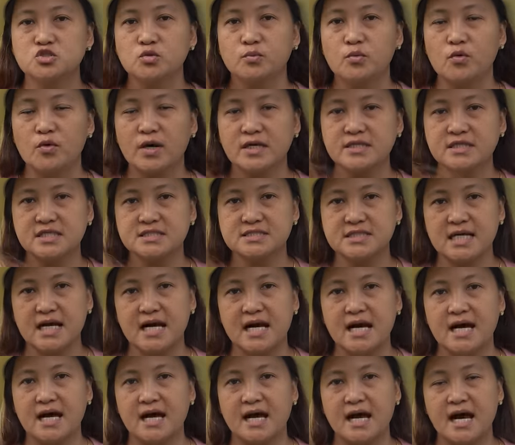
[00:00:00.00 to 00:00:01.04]
nasubukan niya sa
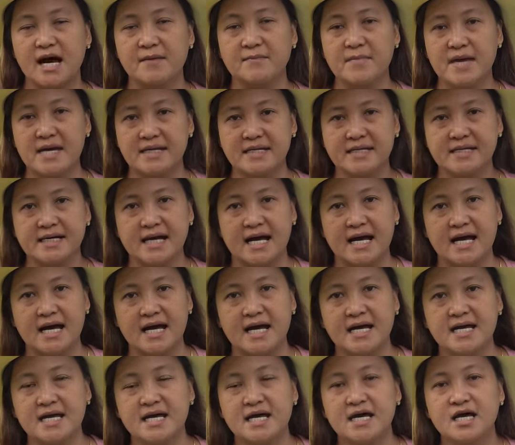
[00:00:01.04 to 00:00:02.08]

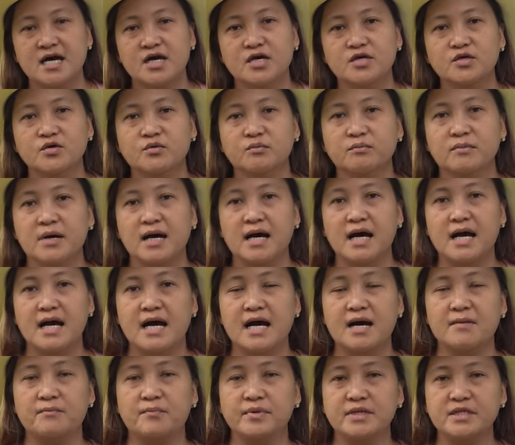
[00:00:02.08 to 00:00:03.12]
Amerika, yung mga
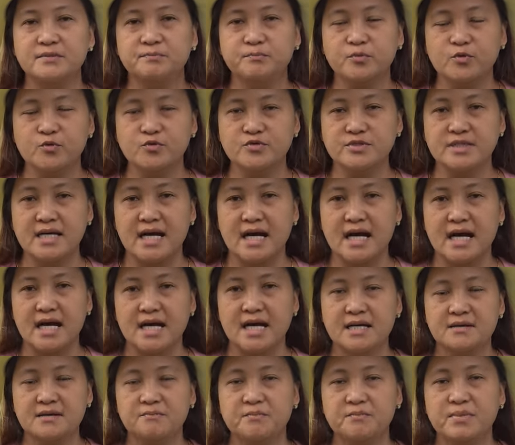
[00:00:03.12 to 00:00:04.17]
breed po
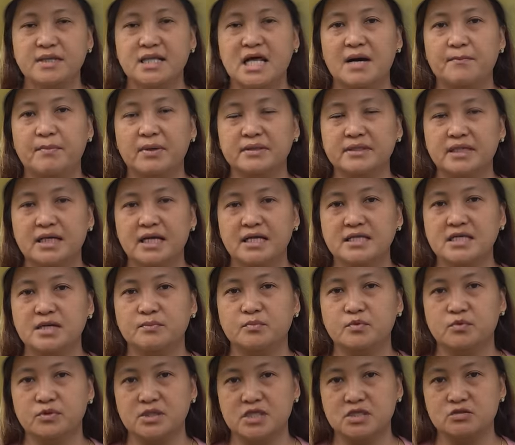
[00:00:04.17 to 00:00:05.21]
niya, pinapadala niya
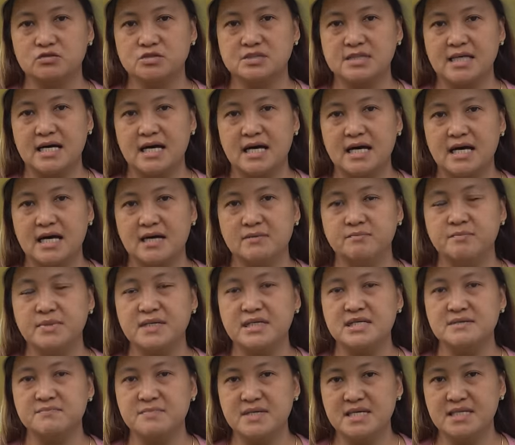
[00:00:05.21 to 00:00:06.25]
po rito sa
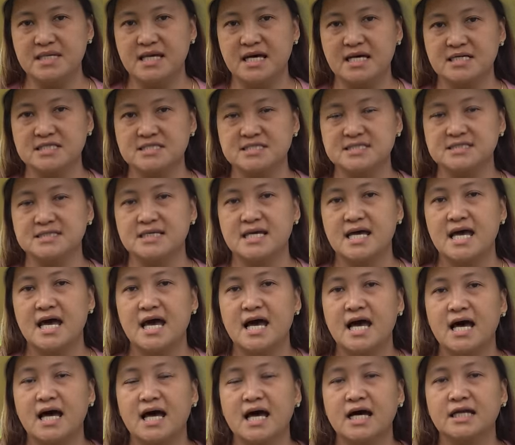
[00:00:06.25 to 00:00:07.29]
Pilipinas
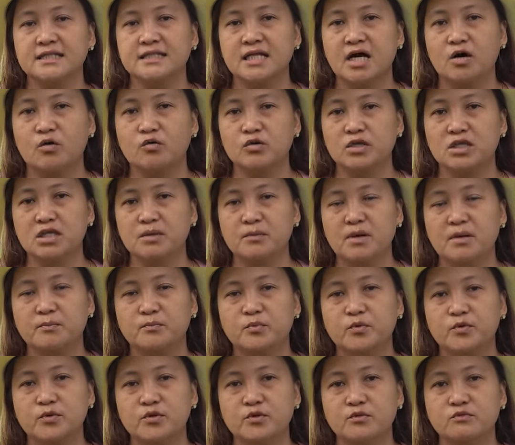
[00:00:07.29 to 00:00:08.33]
at ako rin naman
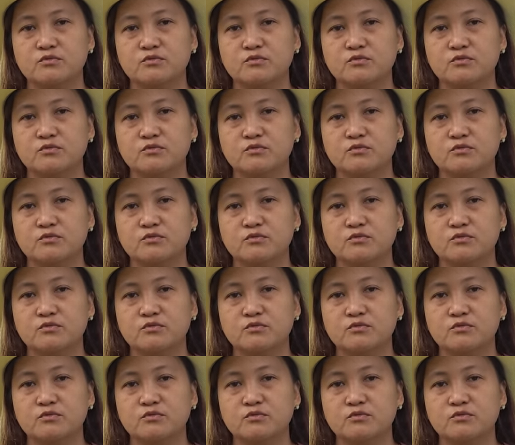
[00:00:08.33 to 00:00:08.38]
po